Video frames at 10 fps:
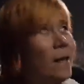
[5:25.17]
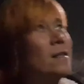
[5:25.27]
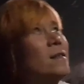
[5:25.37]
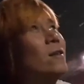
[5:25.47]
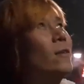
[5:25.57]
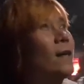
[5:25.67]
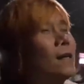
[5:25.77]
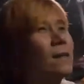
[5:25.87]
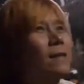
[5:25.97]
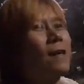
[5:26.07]
It's snowing
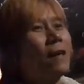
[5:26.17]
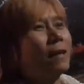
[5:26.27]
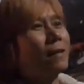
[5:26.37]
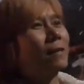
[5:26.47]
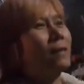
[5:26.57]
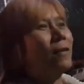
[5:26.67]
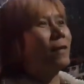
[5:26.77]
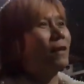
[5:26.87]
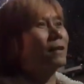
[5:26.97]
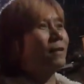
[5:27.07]
outside. It's
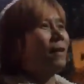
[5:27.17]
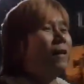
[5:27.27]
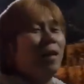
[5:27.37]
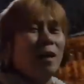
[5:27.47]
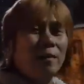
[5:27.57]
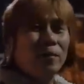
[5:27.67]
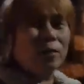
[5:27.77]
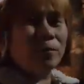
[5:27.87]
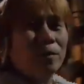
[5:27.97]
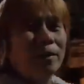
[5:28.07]
snowing outside.
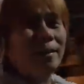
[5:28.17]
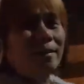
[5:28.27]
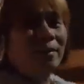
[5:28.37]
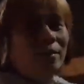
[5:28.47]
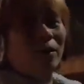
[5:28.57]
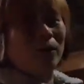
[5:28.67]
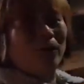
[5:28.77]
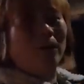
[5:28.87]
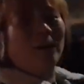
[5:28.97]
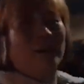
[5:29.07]
Beautiful snow.